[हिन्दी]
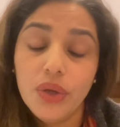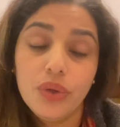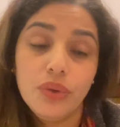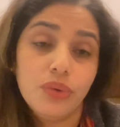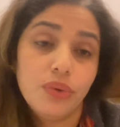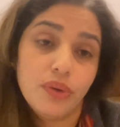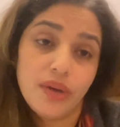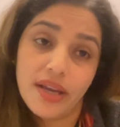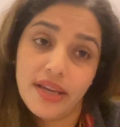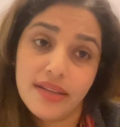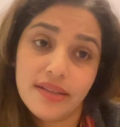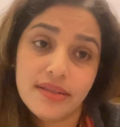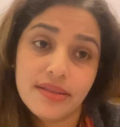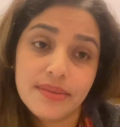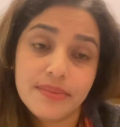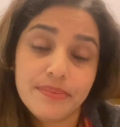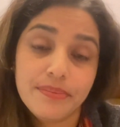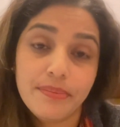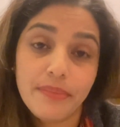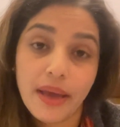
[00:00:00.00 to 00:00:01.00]
तो गाइज़
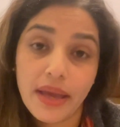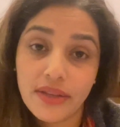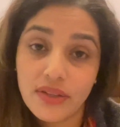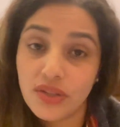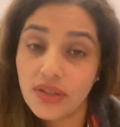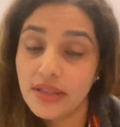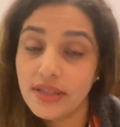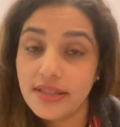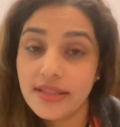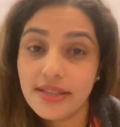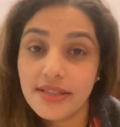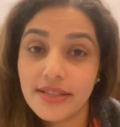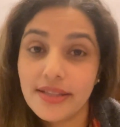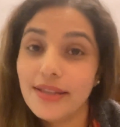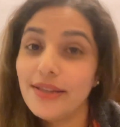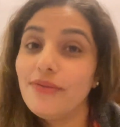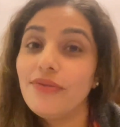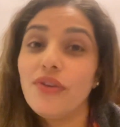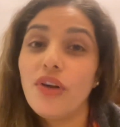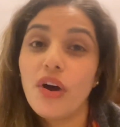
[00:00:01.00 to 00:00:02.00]
मैं जल्दी से
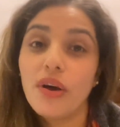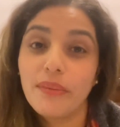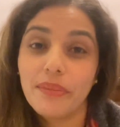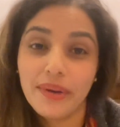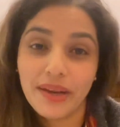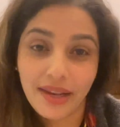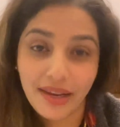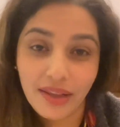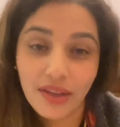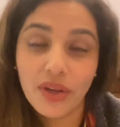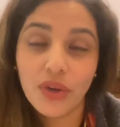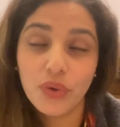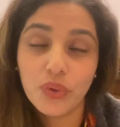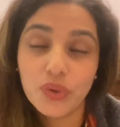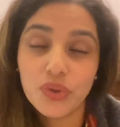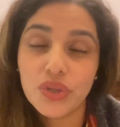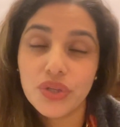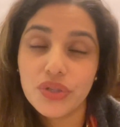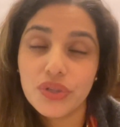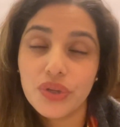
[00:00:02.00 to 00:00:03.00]
जल्दी ब्लॉग बनाने की
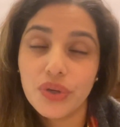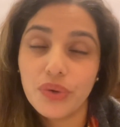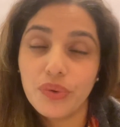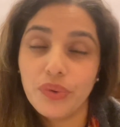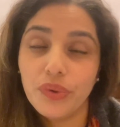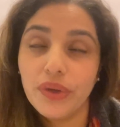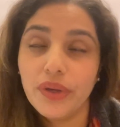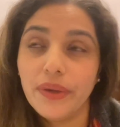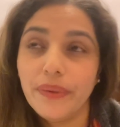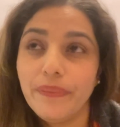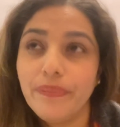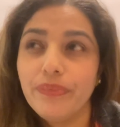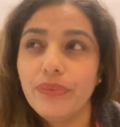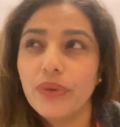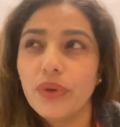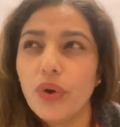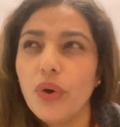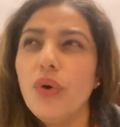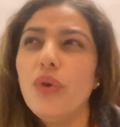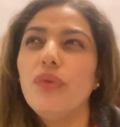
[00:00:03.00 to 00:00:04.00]
कोशिश करूँगी
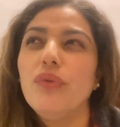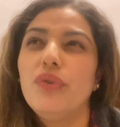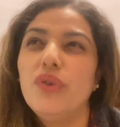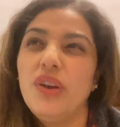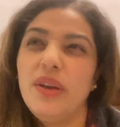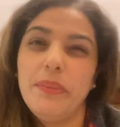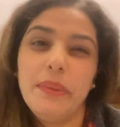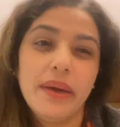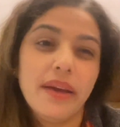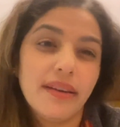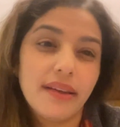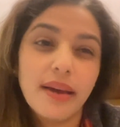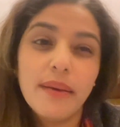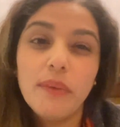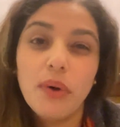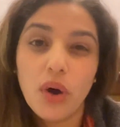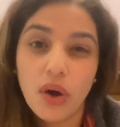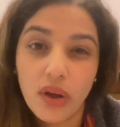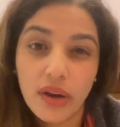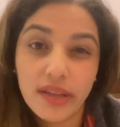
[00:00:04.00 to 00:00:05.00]
होपफुली मैं घर का
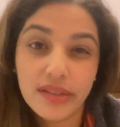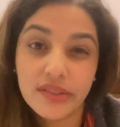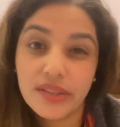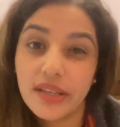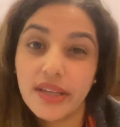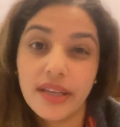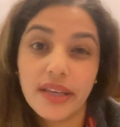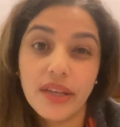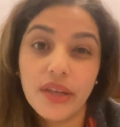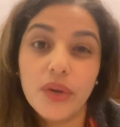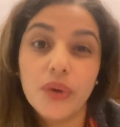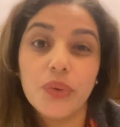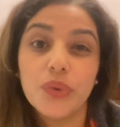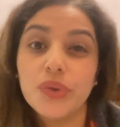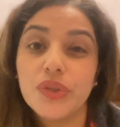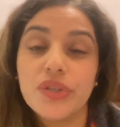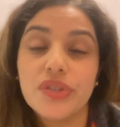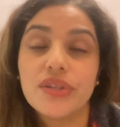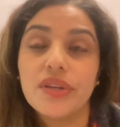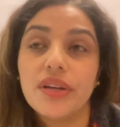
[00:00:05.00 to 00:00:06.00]
माहौल अच्छा करने की
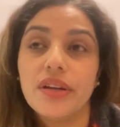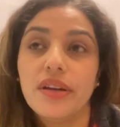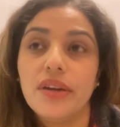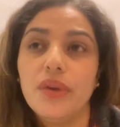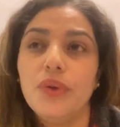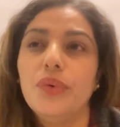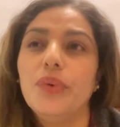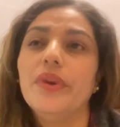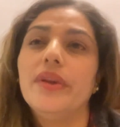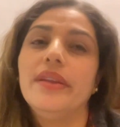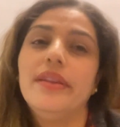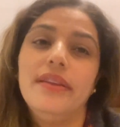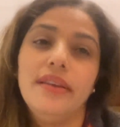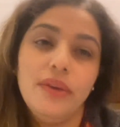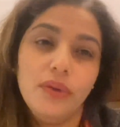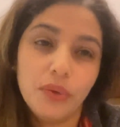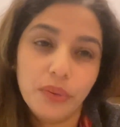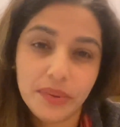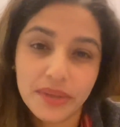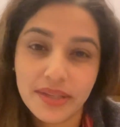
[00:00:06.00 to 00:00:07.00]
कोशिश कर रही हूँ कि दी
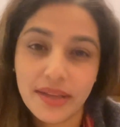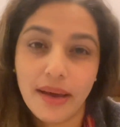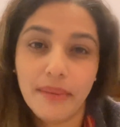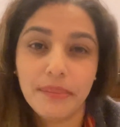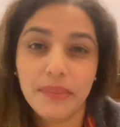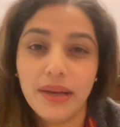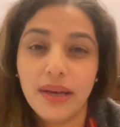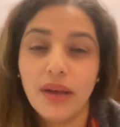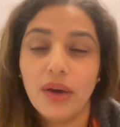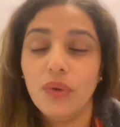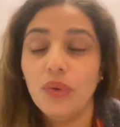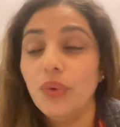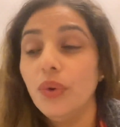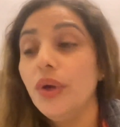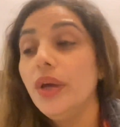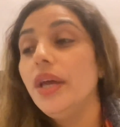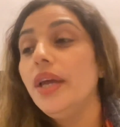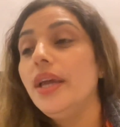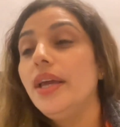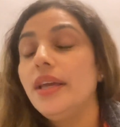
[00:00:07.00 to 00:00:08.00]
को भी सामने लाऊँ
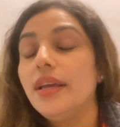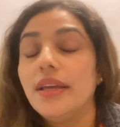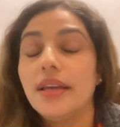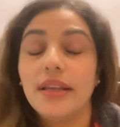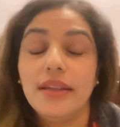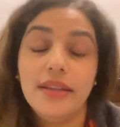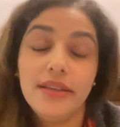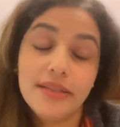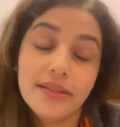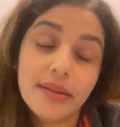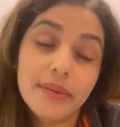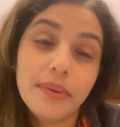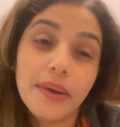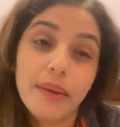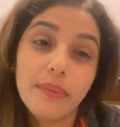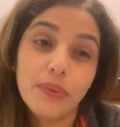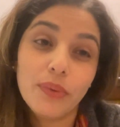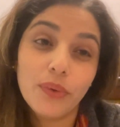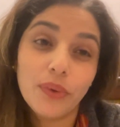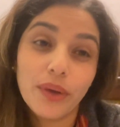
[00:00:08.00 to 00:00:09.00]
या दी से भी
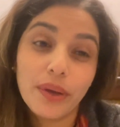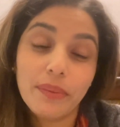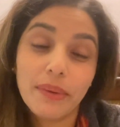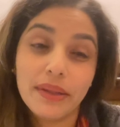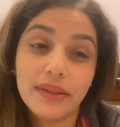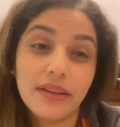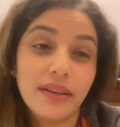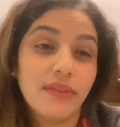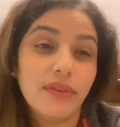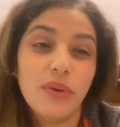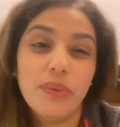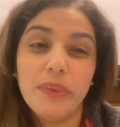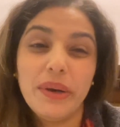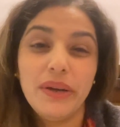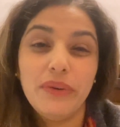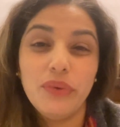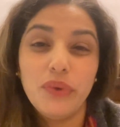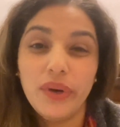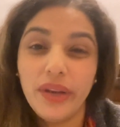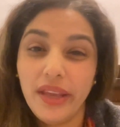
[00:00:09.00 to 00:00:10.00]
आप लोगों की बात करवाऊँ
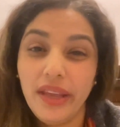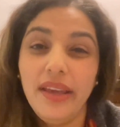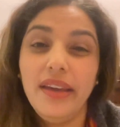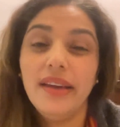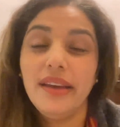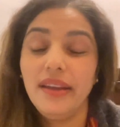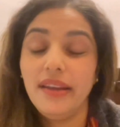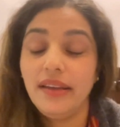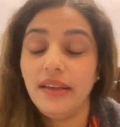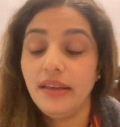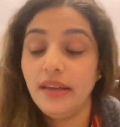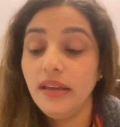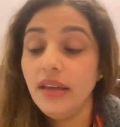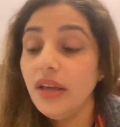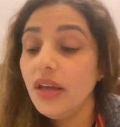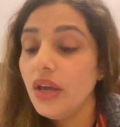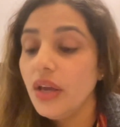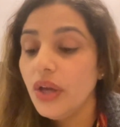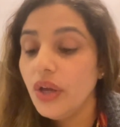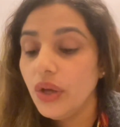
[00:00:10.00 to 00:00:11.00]
बट वो नहीं करेगी
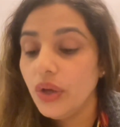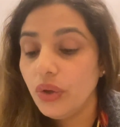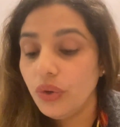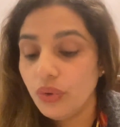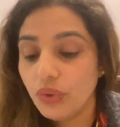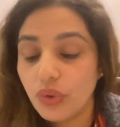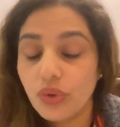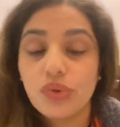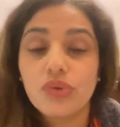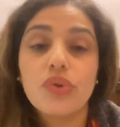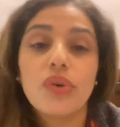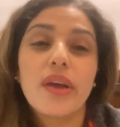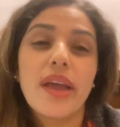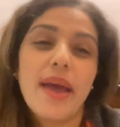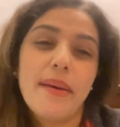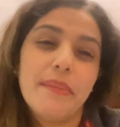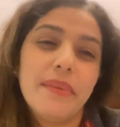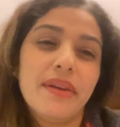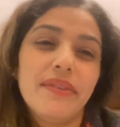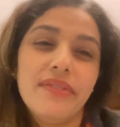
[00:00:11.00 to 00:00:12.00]
क्योंकि उसको
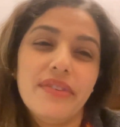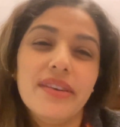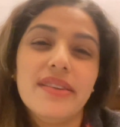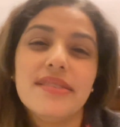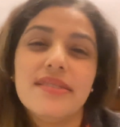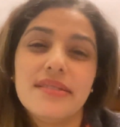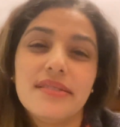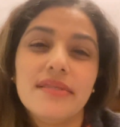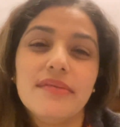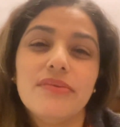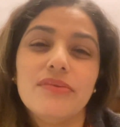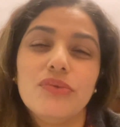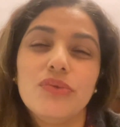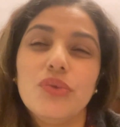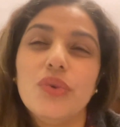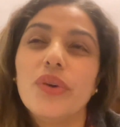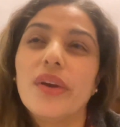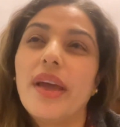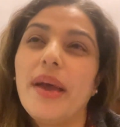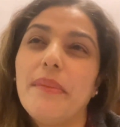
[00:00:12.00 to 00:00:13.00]
कैमरा फेस
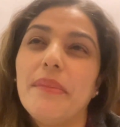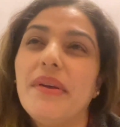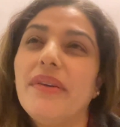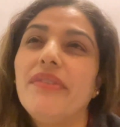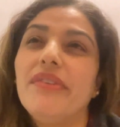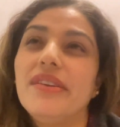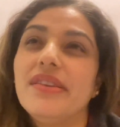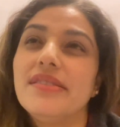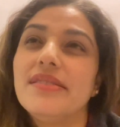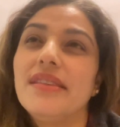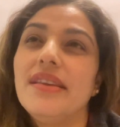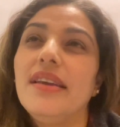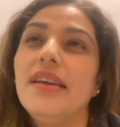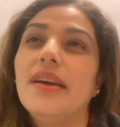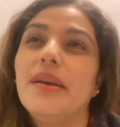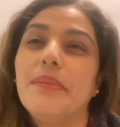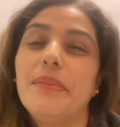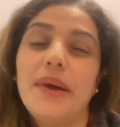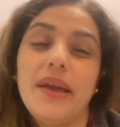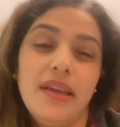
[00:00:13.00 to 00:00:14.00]
वो कैमरा फेस नहीं
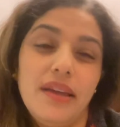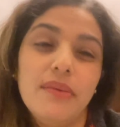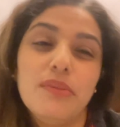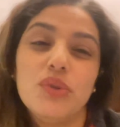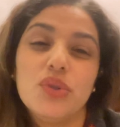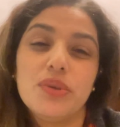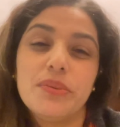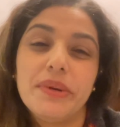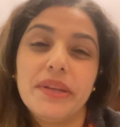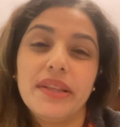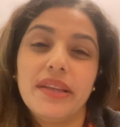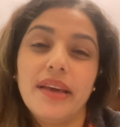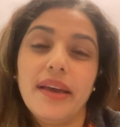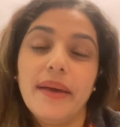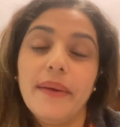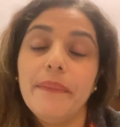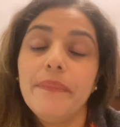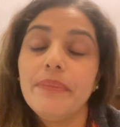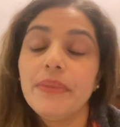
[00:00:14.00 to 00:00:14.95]
कर पाएगी मुझे पता है